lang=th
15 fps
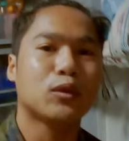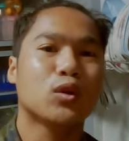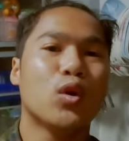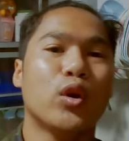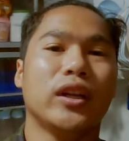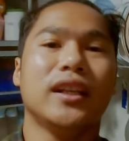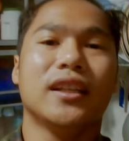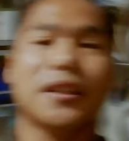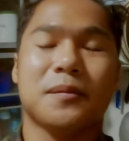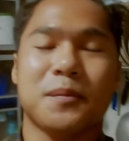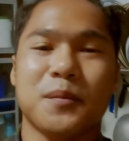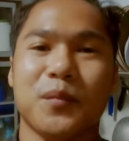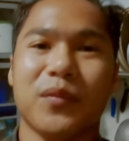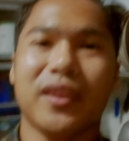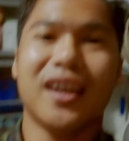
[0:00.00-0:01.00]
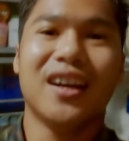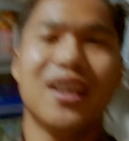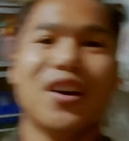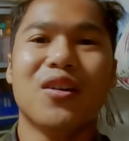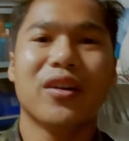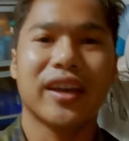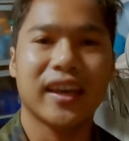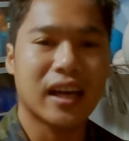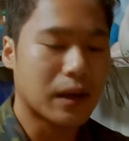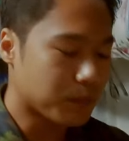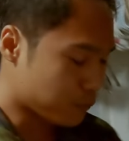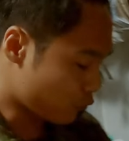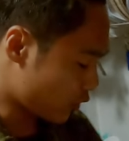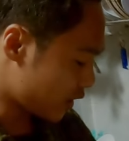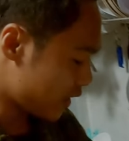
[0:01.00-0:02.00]
ครับ ทุกคนโอเครับ
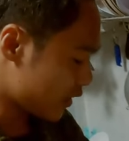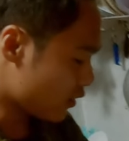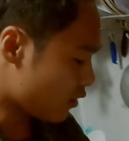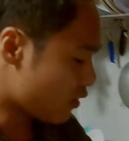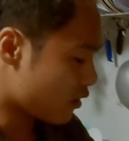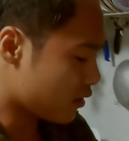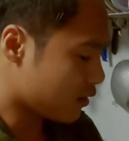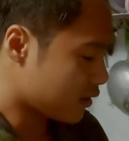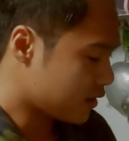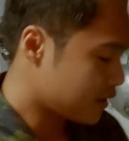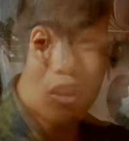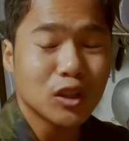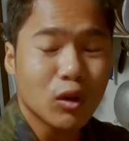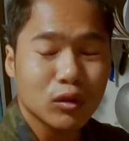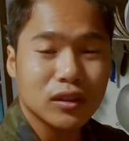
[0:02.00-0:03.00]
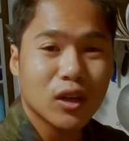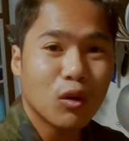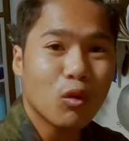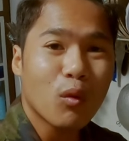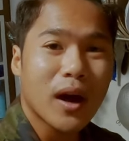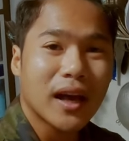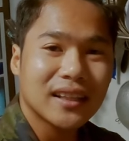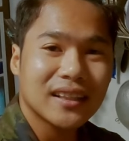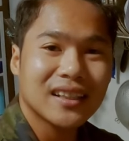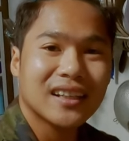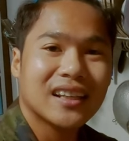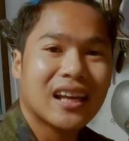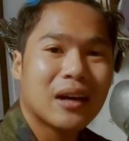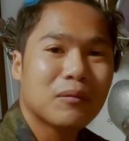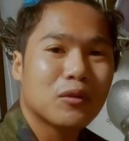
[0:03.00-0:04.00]
วันนี้ก็ฝนตกทั้งวันเลย
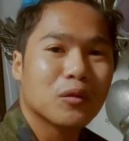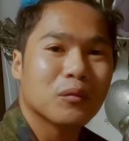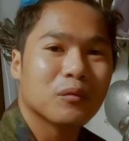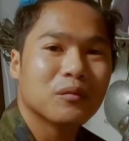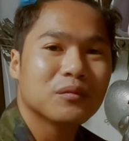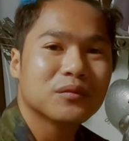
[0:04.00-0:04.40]
นะครับ ผม